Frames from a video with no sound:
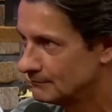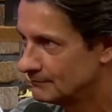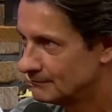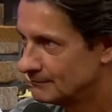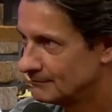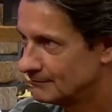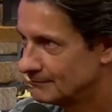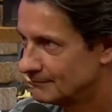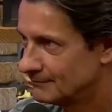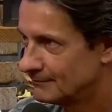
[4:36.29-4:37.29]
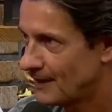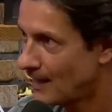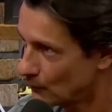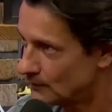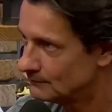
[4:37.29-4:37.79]
É
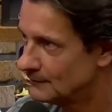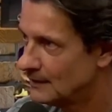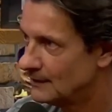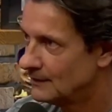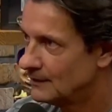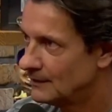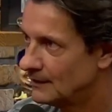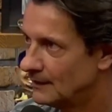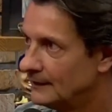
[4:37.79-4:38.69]
água. aí é água. É.